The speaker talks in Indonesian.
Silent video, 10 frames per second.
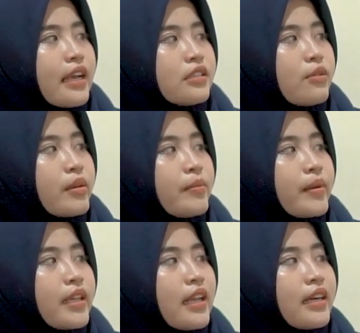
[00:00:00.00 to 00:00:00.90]
ya sobat
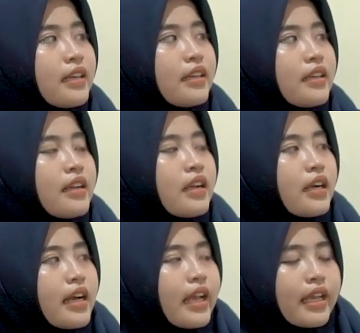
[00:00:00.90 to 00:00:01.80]
bediler.
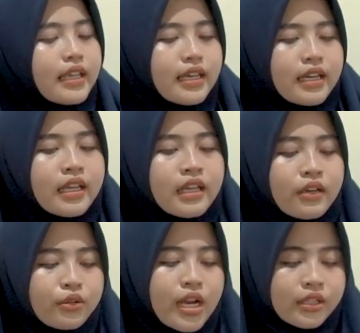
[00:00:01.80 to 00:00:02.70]
Kayak gini
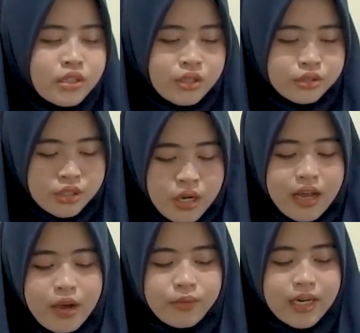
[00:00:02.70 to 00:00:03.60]
udah
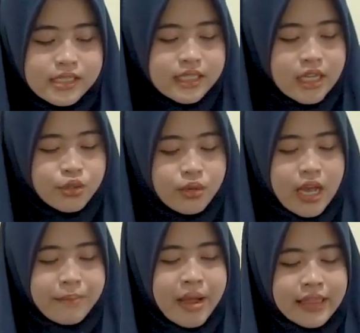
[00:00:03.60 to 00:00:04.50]
cocok, akurasinya
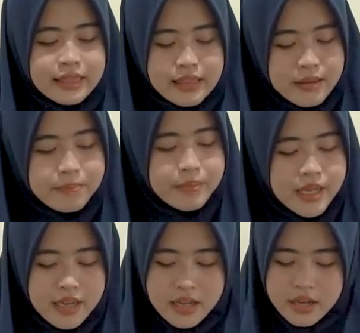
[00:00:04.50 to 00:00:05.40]
juga mantep.
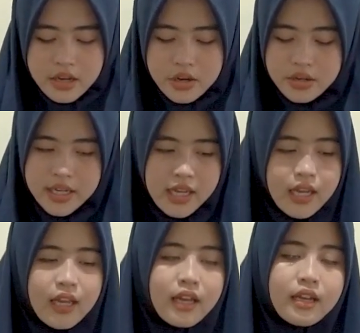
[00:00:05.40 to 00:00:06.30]
Oke,
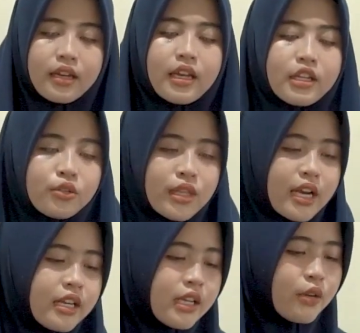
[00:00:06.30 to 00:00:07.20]
itu
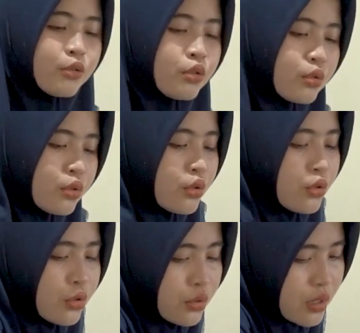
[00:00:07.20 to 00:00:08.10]
tadi
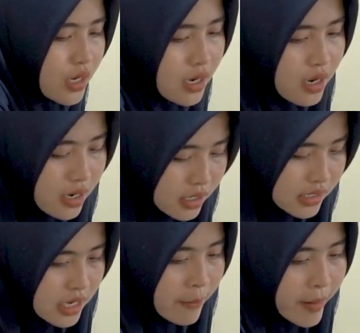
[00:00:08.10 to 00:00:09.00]
untuk uh,
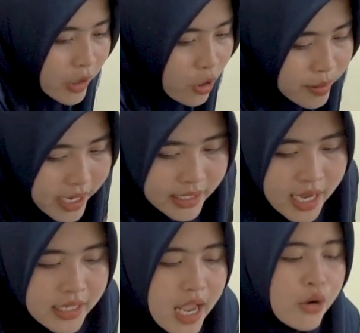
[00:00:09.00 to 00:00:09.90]
senapan
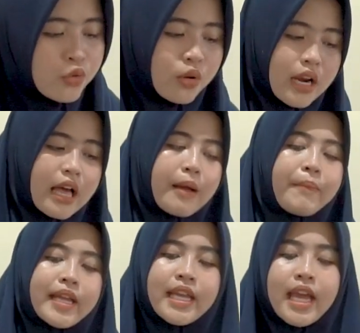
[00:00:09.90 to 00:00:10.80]
kobranya dan untuk
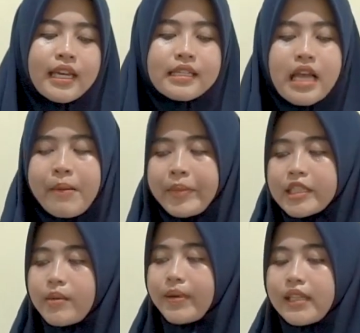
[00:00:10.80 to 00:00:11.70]
kelengkapannya ini sama
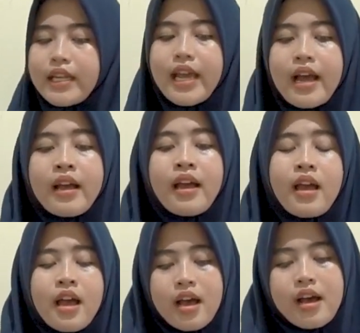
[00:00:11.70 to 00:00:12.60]
seperti yang
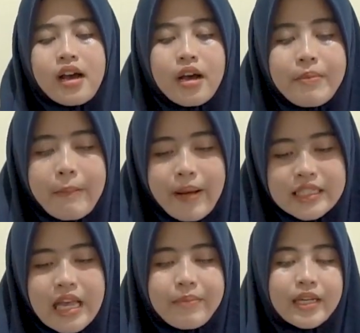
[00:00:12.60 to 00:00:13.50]
uh,
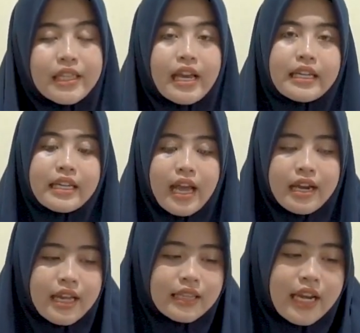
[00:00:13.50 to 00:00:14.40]
Bapak Sabri tadi
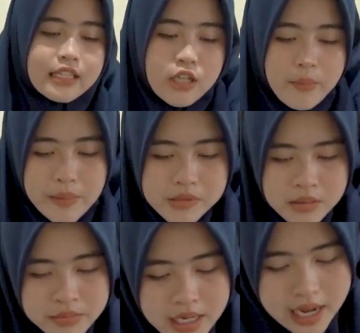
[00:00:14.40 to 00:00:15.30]
ada teleskop M9,